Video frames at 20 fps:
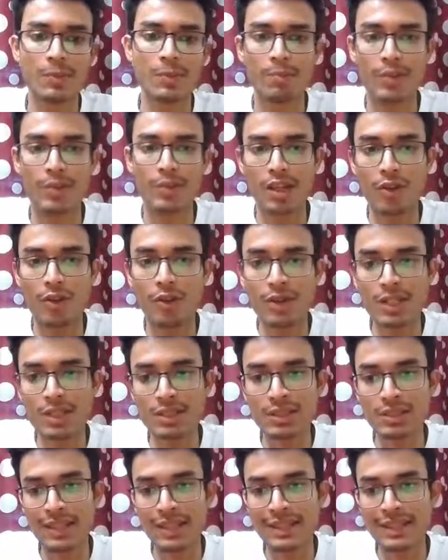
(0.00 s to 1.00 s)

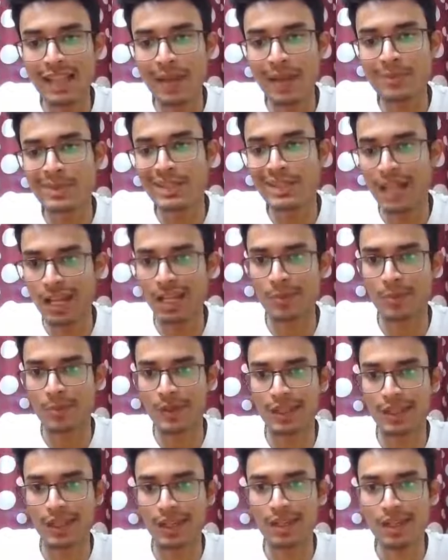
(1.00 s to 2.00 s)
प्रायोरिटीज़ के हिसाब से डालना
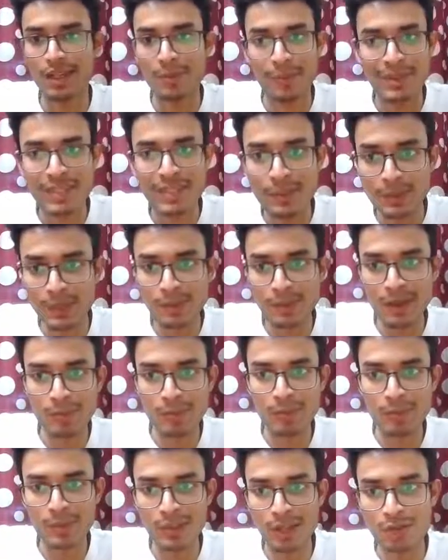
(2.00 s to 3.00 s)
पड़ेगा मैं सबके बारे में
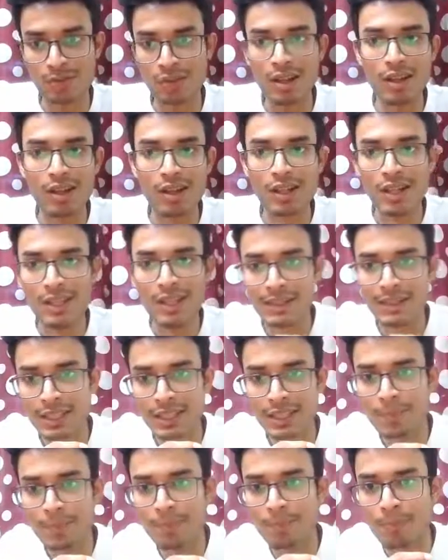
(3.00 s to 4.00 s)
बता दूंगा जैसे
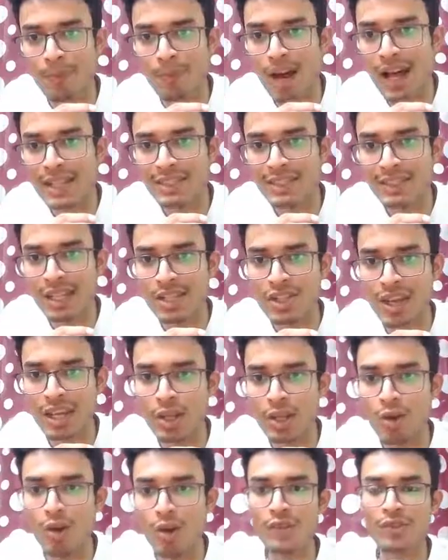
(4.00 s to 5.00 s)
कि भास्कराचार्य
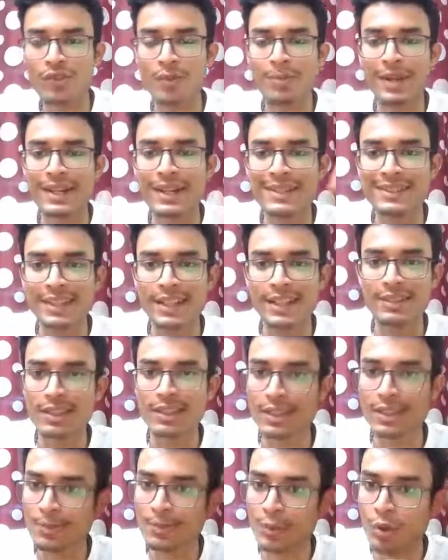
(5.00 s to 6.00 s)
कॉलेज फॉर अप्लाइड साइंस है
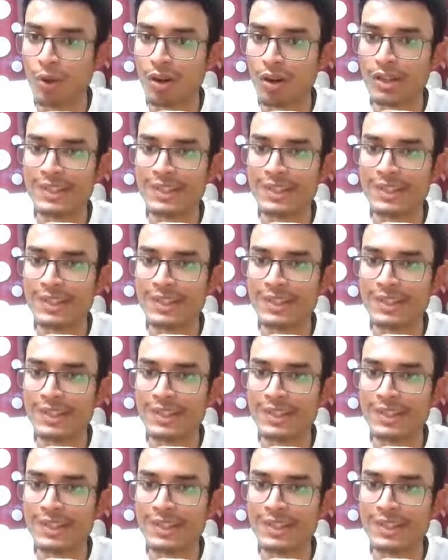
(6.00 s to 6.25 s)
ये प्योरली